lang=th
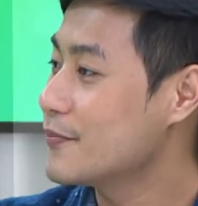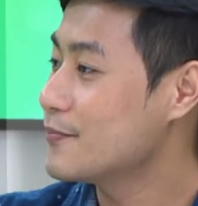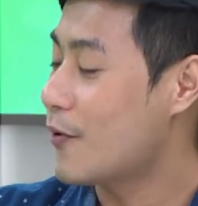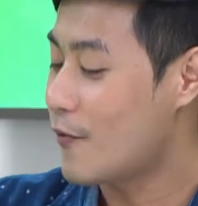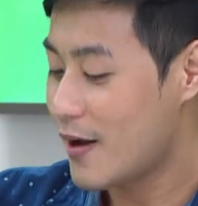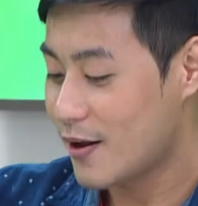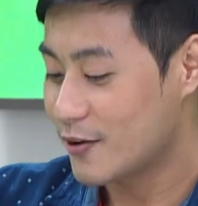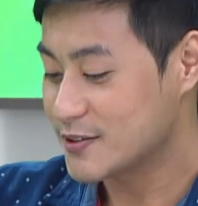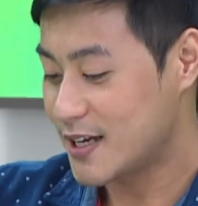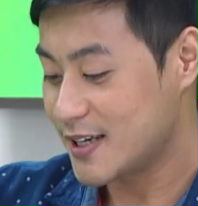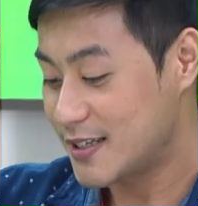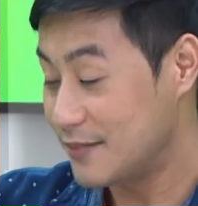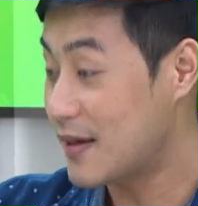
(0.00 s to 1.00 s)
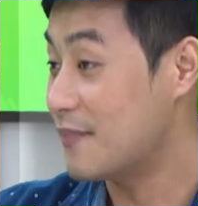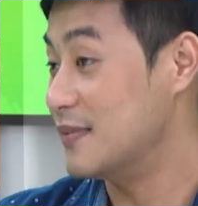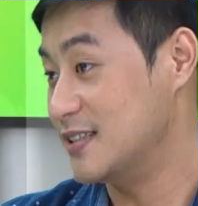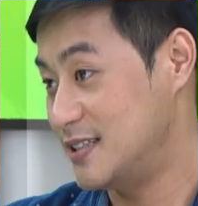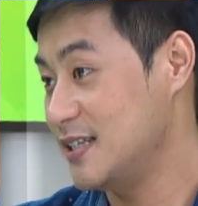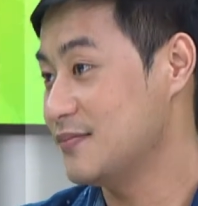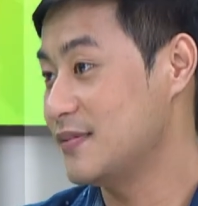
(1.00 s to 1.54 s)
บเพราะว่าเราใช้ทีมงานมื
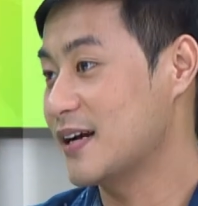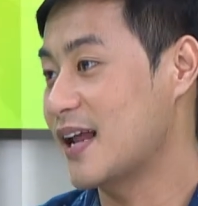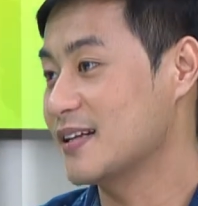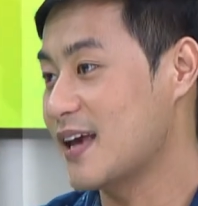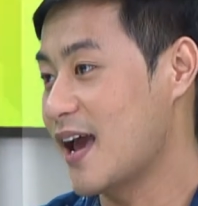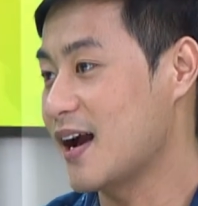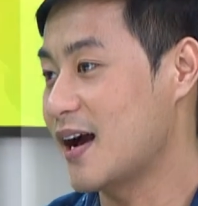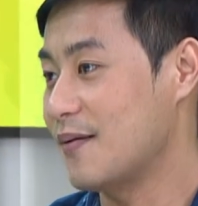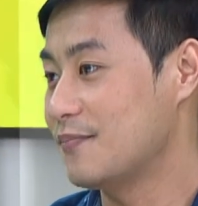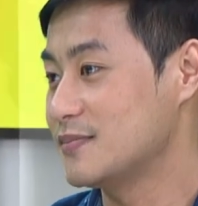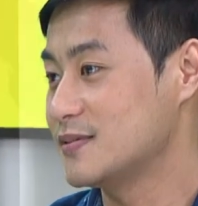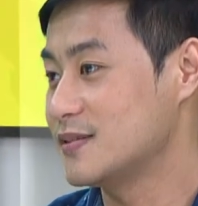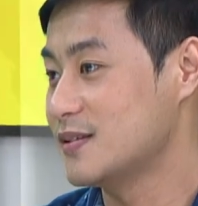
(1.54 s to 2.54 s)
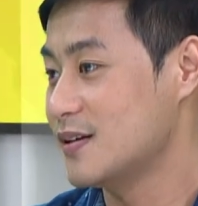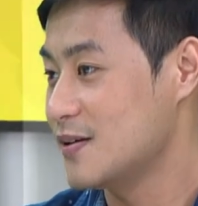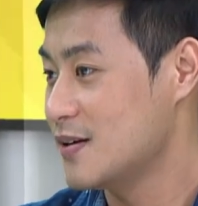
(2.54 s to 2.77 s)
ออาชีพในการแกะครับตอนนี้ลู